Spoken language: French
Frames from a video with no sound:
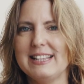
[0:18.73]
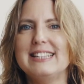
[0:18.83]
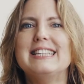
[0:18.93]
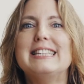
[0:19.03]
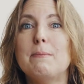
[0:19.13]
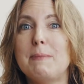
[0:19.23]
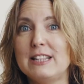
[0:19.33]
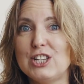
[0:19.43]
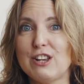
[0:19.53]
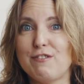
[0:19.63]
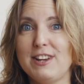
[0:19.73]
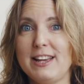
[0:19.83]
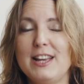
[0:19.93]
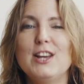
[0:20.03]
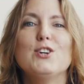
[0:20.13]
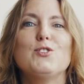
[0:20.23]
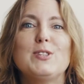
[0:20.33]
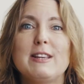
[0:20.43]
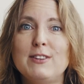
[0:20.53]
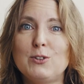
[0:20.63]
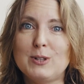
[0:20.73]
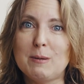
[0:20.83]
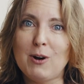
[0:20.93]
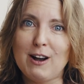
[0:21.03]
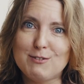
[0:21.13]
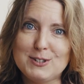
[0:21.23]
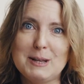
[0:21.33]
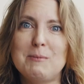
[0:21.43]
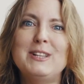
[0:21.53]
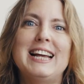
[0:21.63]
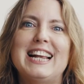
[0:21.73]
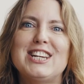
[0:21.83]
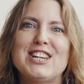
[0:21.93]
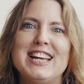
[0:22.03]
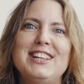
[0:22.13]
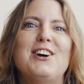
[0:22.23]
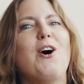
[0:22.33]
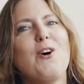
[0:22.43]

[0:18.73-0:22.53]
Si ce n'est pas déjà fait, je vous invite tout d'abord à vous abonner à la chaîne